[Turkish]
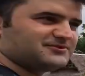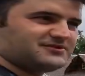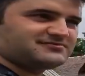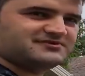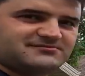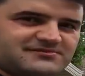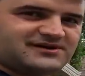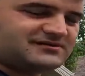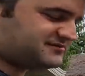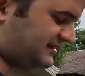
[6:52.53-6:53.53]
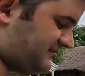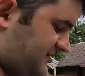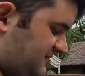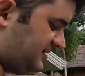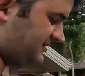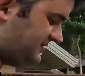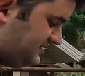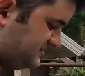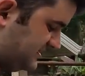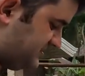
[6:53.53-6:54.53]
Selamünaleyküm dedim. selam dedi bana.
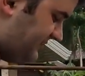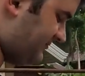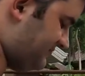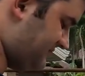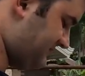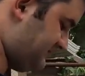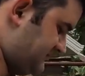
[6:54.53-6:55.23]
Şaşırdım.